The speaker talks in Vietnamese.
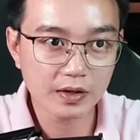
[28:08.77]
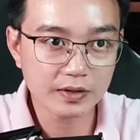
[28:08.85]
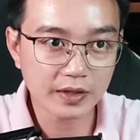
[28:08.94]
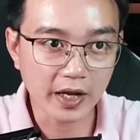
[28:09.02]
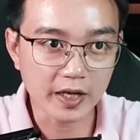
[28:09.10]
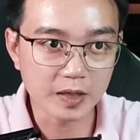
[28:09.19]

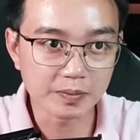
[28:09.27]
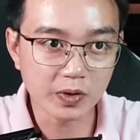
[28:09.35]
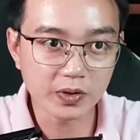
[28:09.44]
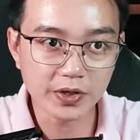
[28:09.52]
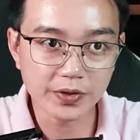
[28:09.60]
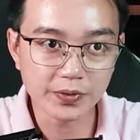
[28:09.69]
Thầy Bôn
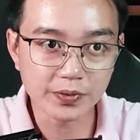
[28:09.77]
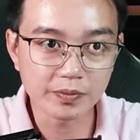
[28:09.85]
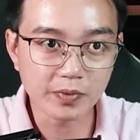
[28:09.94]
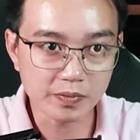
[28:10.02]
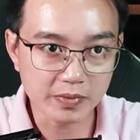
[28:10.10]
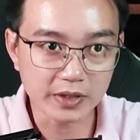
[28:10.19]
Liêu
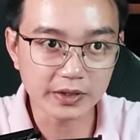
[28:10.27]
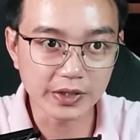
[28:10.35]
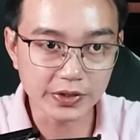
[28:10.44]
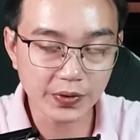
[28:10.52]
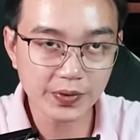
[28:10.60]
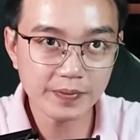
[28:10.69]
một mực từ
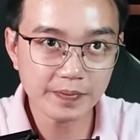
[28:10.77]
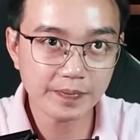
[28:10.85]
chối.